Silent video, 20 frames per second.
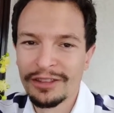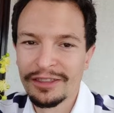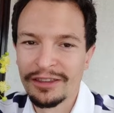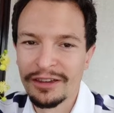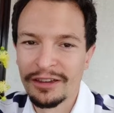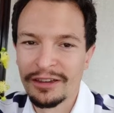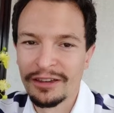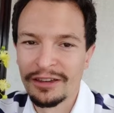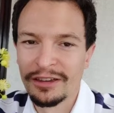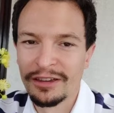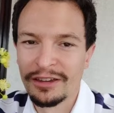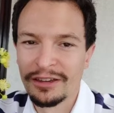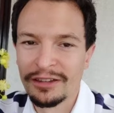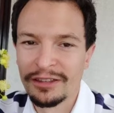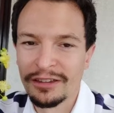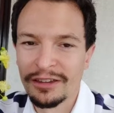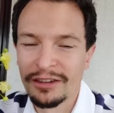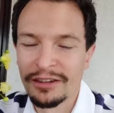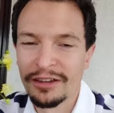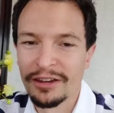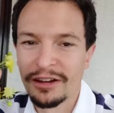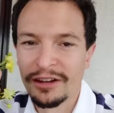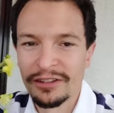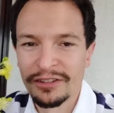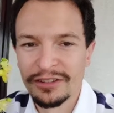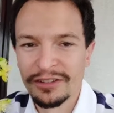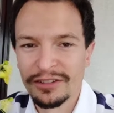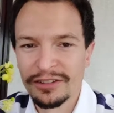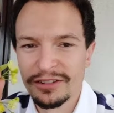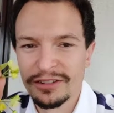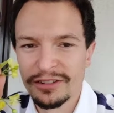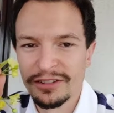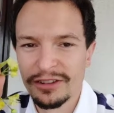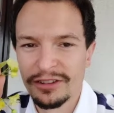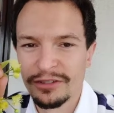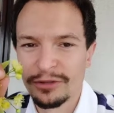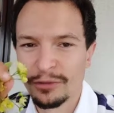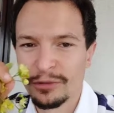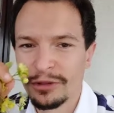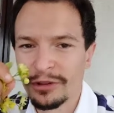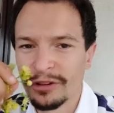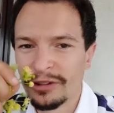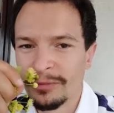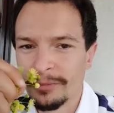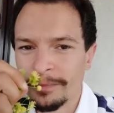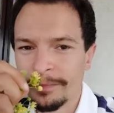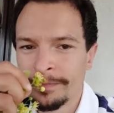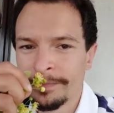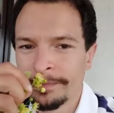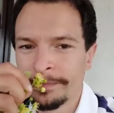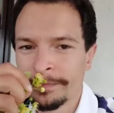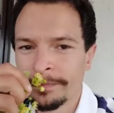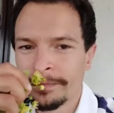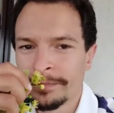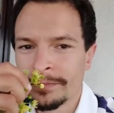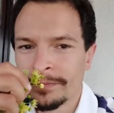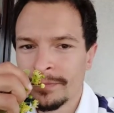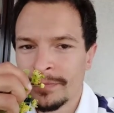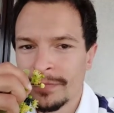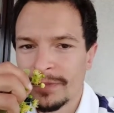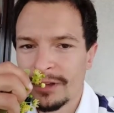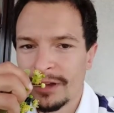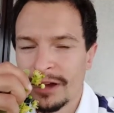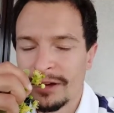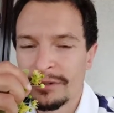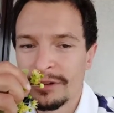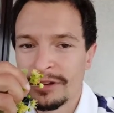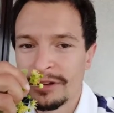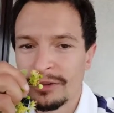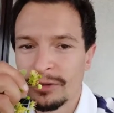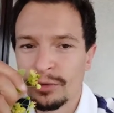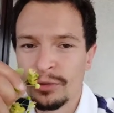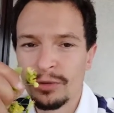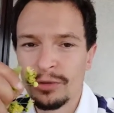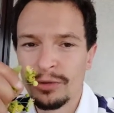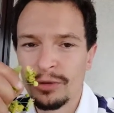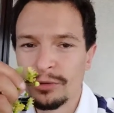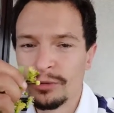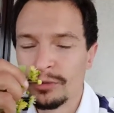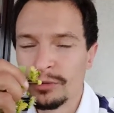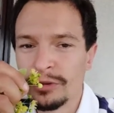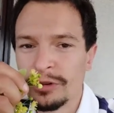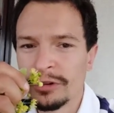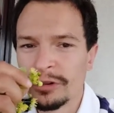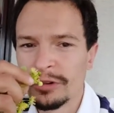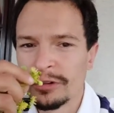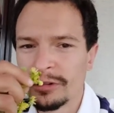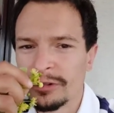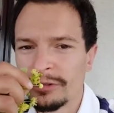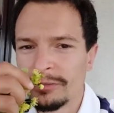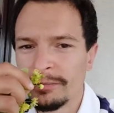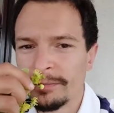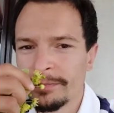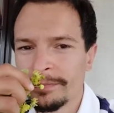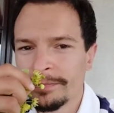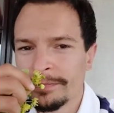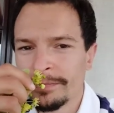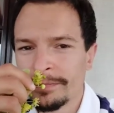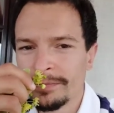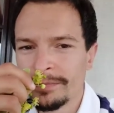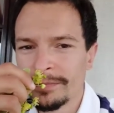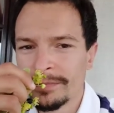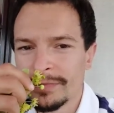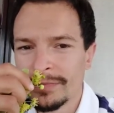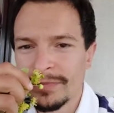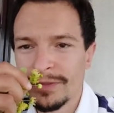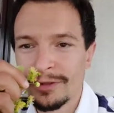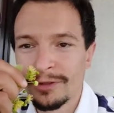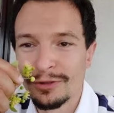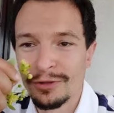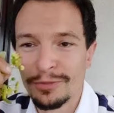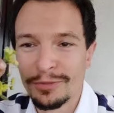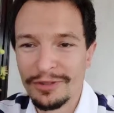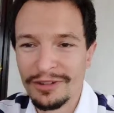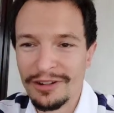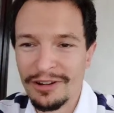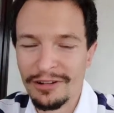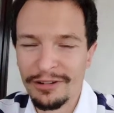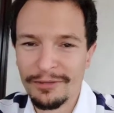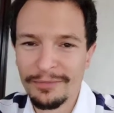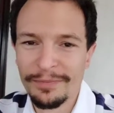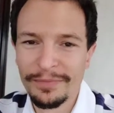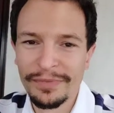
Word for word: très très grasses, très sucrées, avec un goût, une odeur subtile.